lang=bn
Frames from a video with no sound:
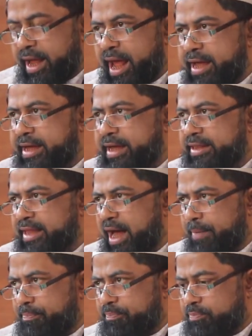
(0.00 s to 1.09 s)
এই
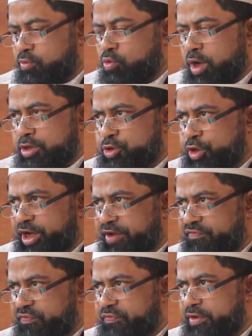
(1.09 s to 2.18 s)
কিতাব কোরআন
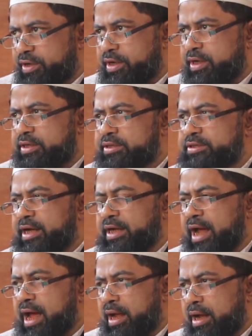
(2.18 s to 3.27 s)
শরীফ
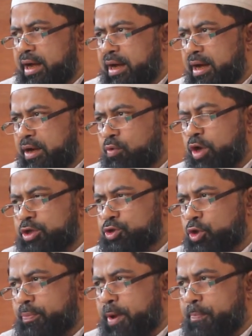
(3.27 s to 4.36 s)
যেটা কোরআন
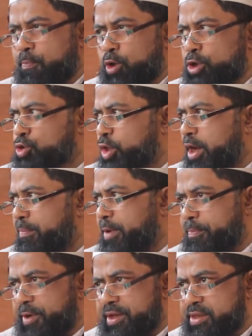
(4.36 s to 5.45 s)
শরীফের পরিচয় আমরা
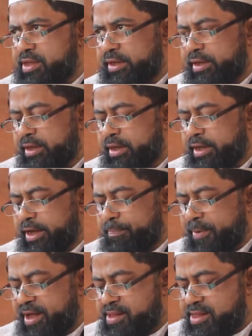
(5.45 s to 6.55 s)
পেয়েছি কি
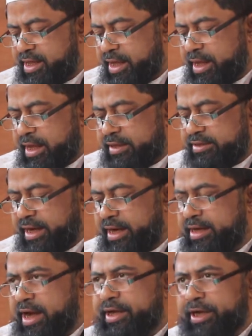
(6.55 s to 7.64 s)
পেয়েছি যে
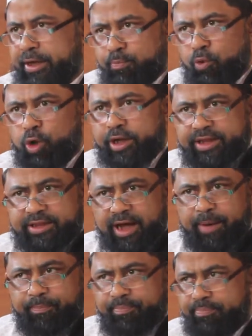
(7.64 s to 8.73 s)
এটা নির্ভুল
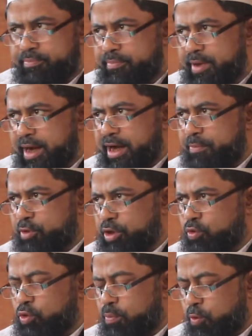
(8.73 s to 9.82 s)
কিতাব এটার মধ্যে
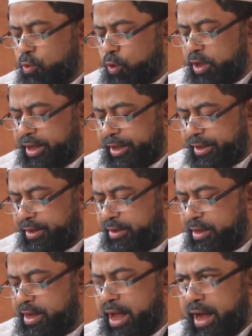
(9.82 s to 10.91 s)
কোনো ভুল নেই
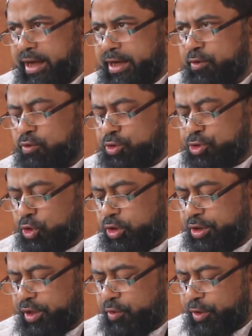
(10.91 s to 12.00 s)
এখানে কোনো
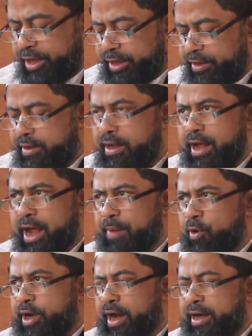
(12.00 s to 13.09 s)
সন্দেহ নেই
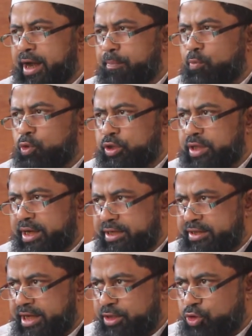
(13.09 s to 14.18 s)
এবং এটা
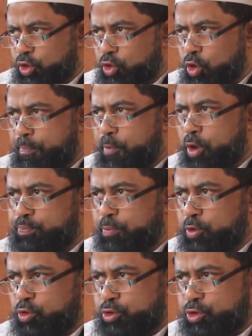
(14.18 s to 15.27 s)
মুত্তাকিদের জন্য পথ
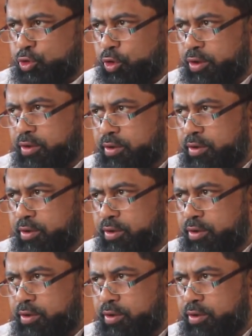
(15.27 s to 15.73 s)
প্রদর্শক